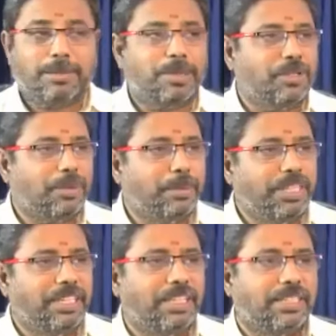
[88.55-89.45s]
நம்ம அவரை
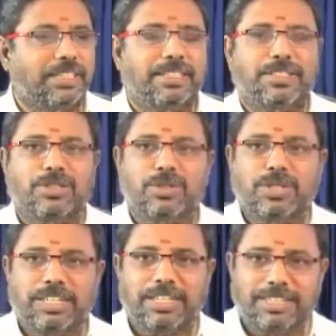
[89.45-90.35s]
மீட்டிங்கில் தேடிக்கிட்டு இருந்தோம்
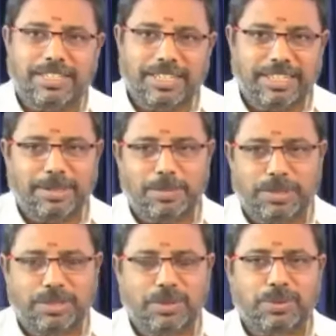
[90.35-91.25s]
நான் நேற்று கேட்டேன்
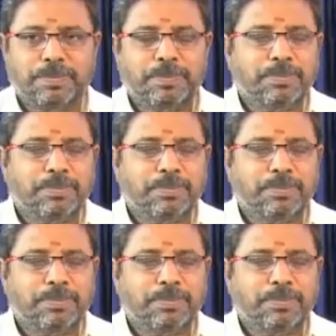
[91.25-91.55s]
அப்படி இருந்தோம்